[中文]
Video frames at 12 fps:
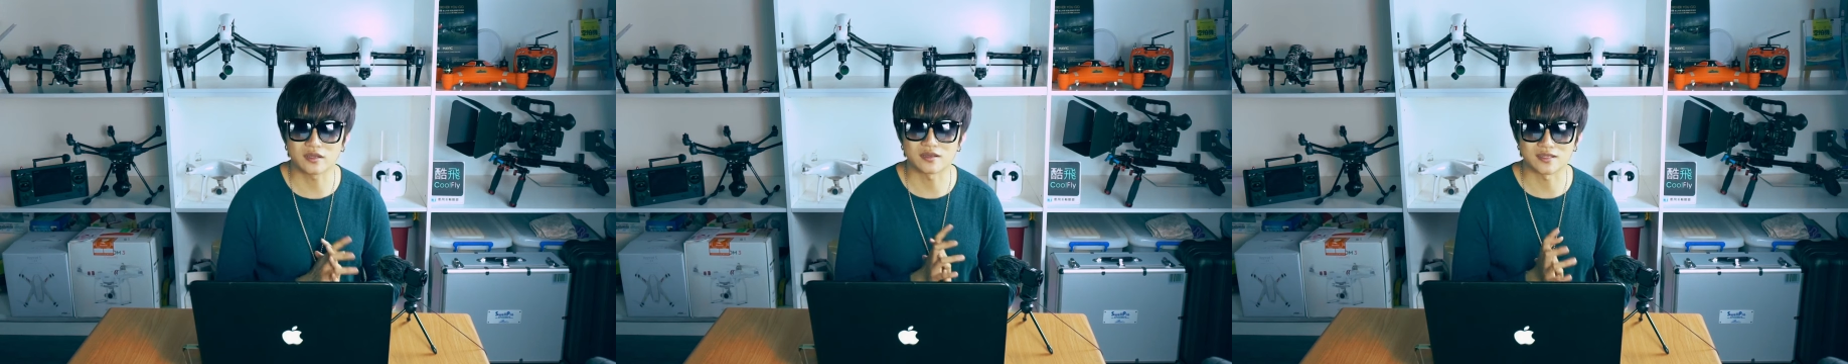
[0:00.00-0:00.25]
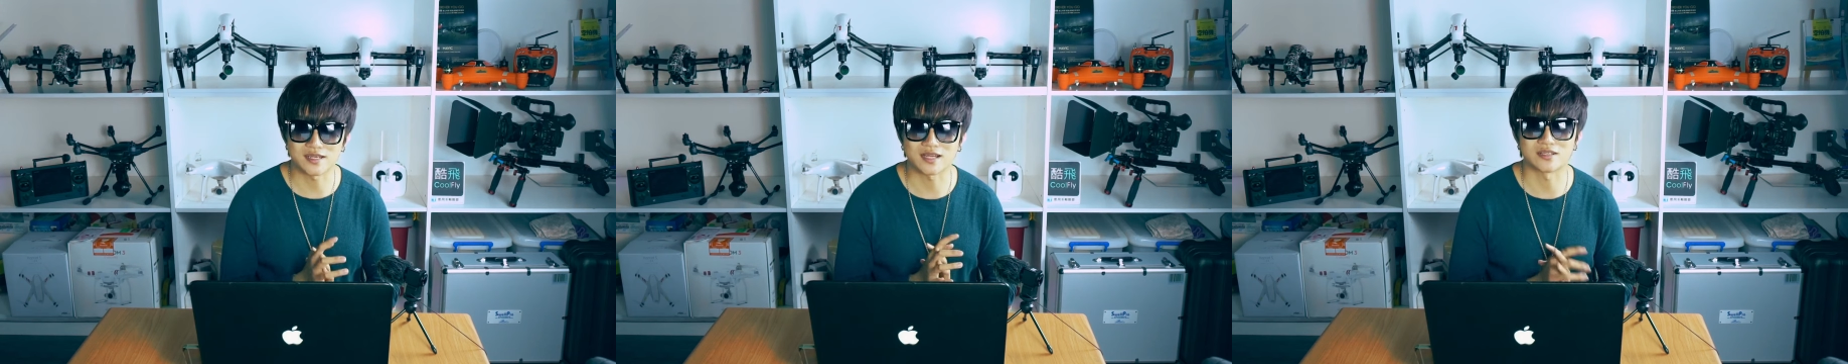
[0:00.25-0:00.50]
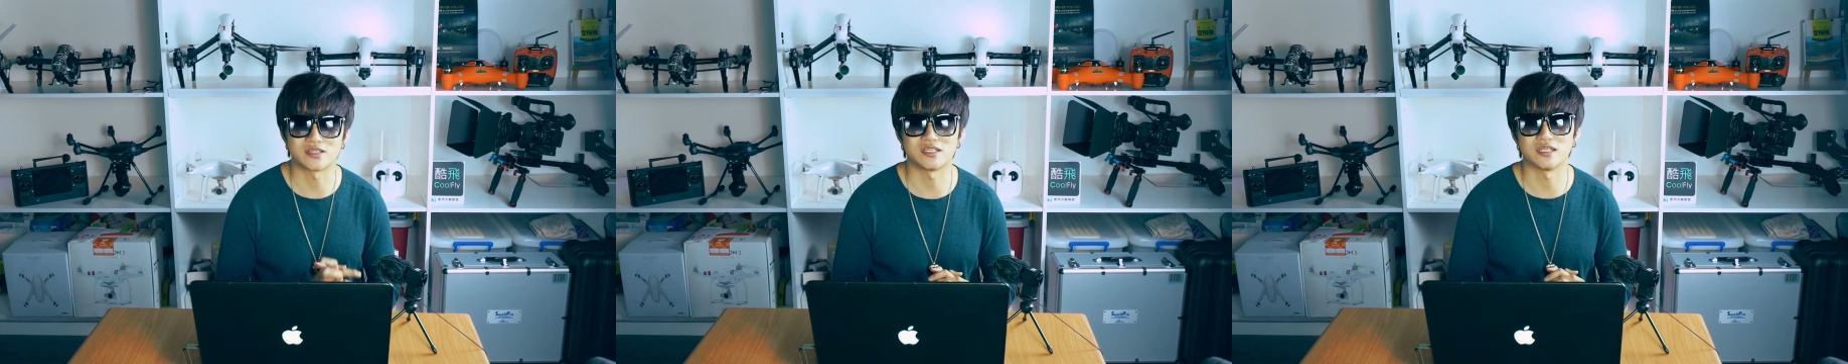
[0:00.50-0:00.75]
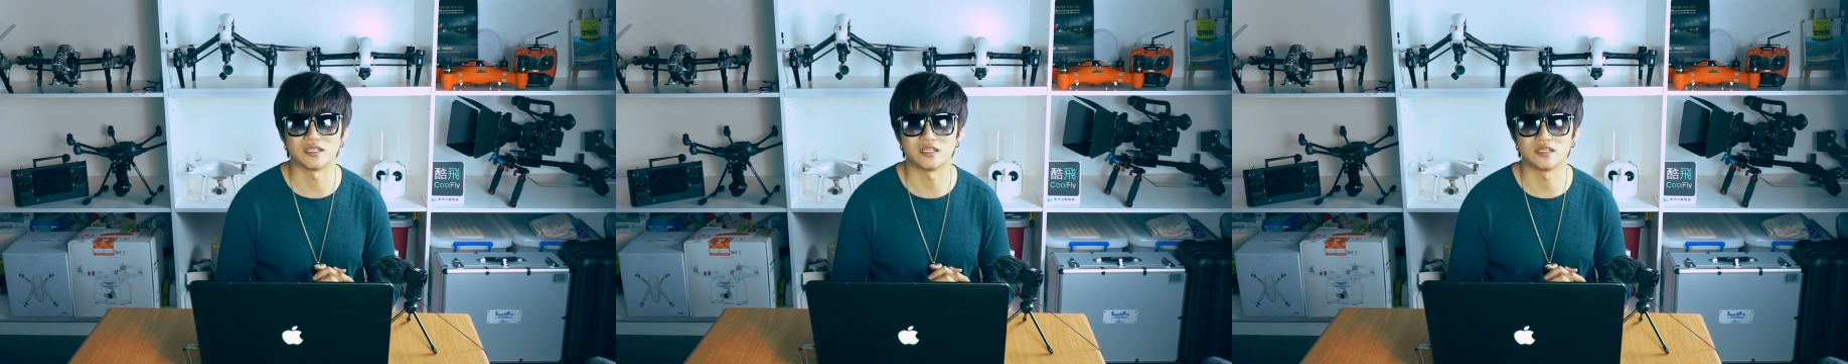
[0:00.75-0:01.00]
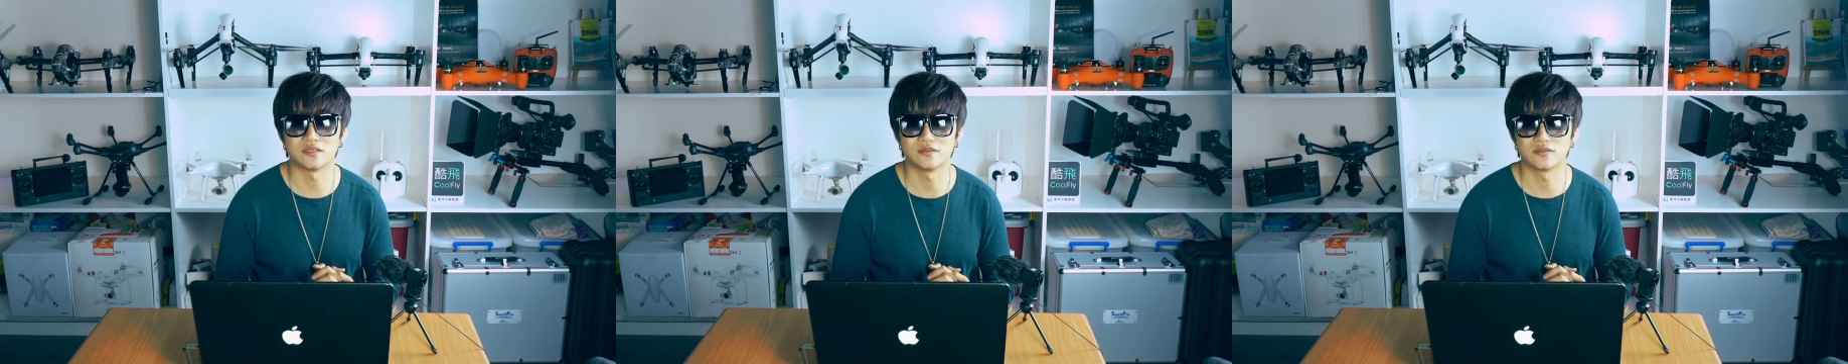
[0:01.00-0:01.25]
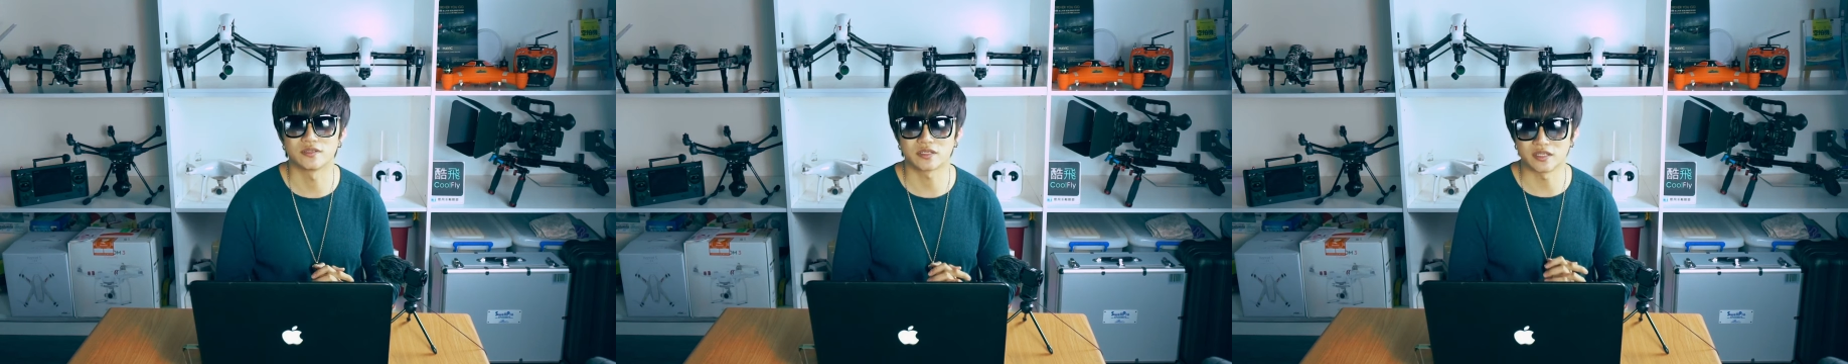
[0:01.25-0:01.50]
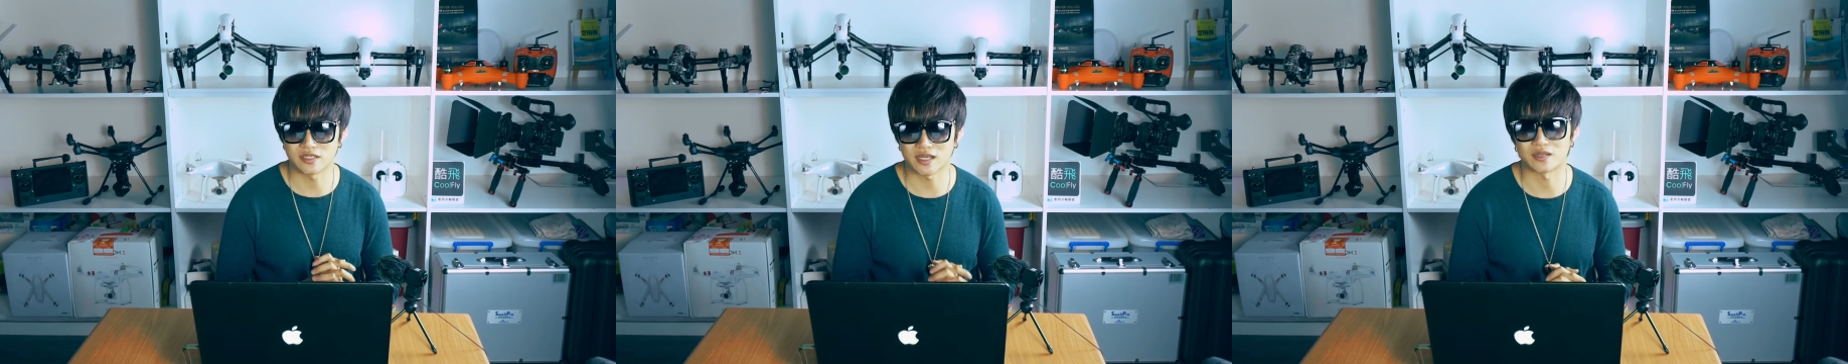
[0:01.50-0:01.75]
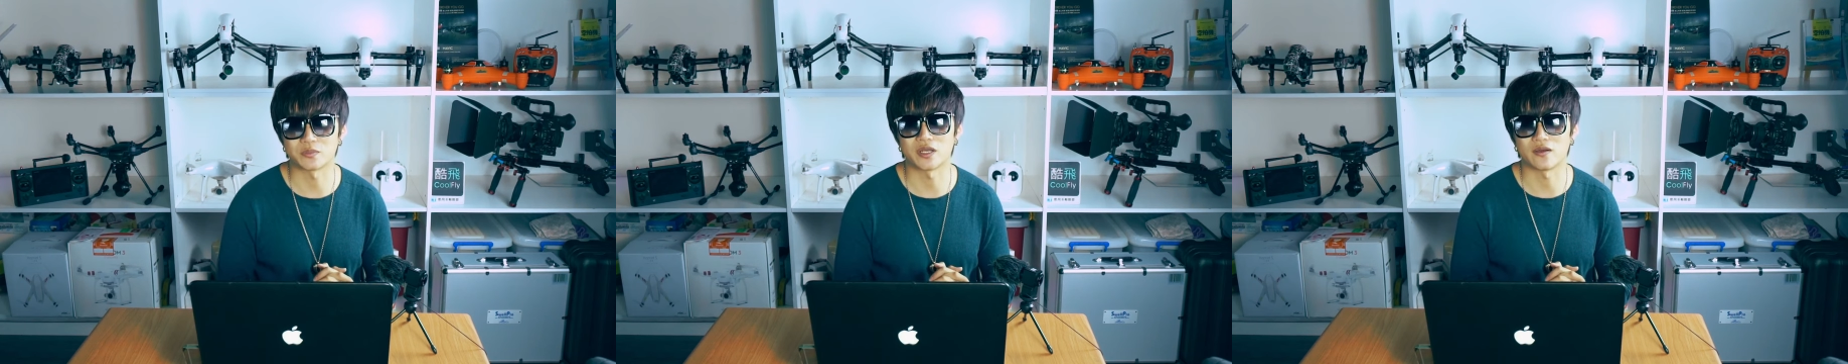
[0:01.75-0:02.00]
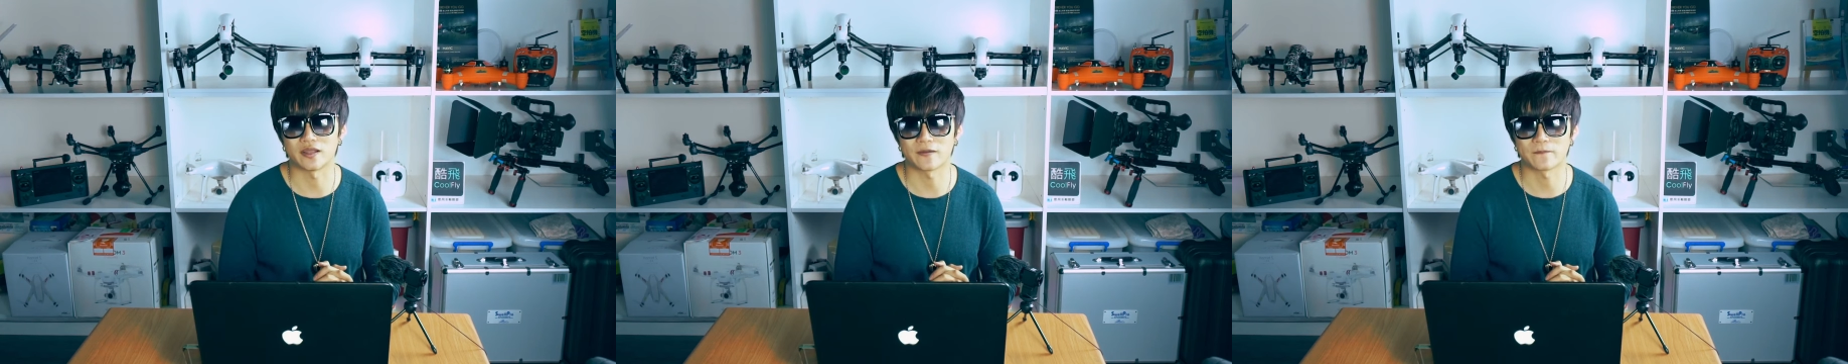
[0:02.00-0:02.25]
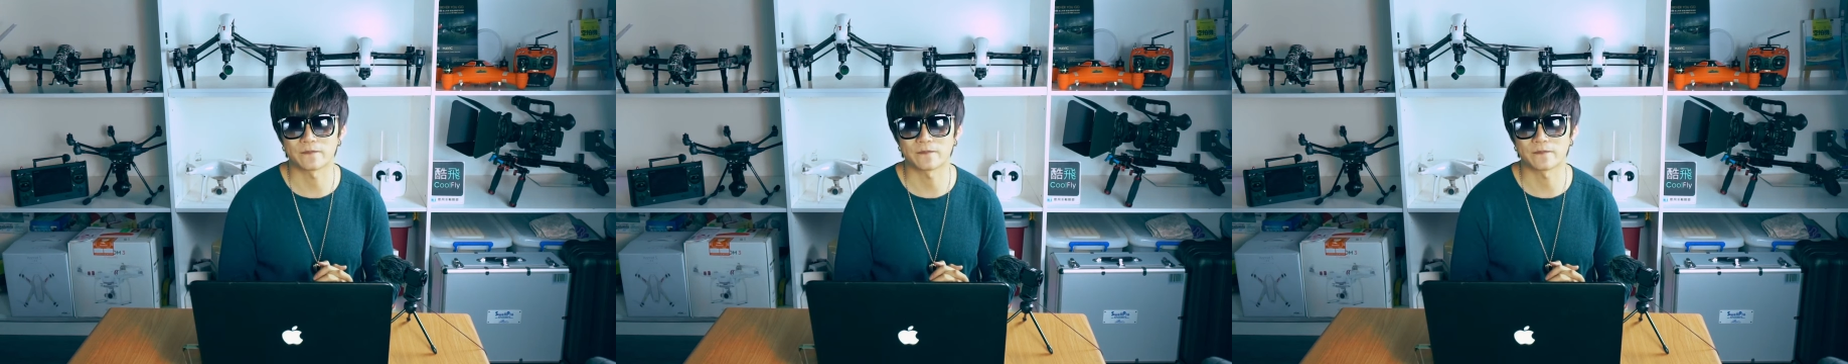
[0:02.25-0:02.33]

更加的细腻，更加的漂亮。